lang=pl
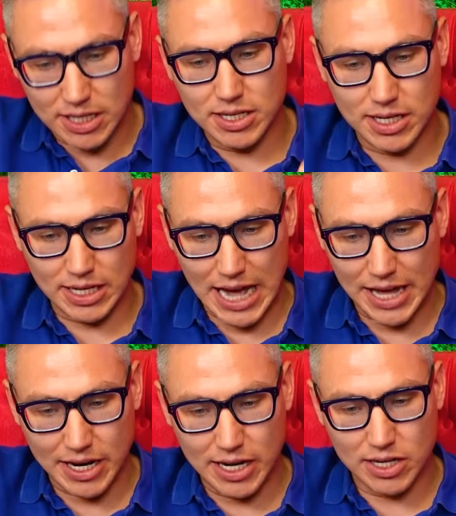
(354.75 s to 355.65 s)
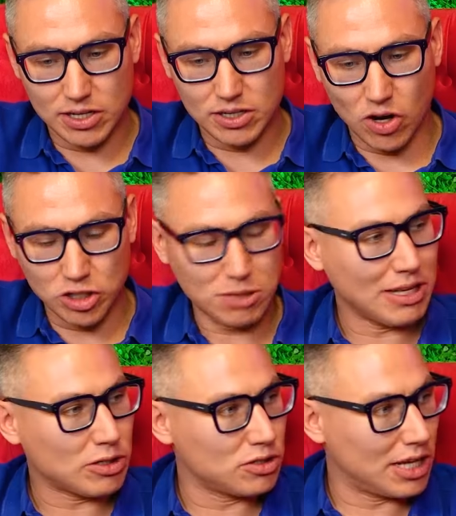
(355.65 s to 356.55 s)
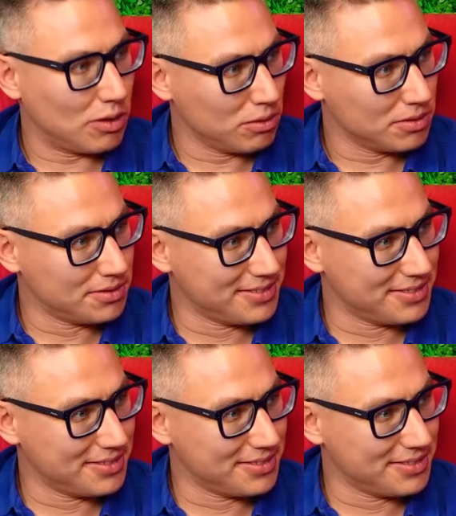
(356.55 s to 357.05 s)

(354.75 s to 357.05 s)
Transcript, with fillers: Y, karę 8 lat hotelu,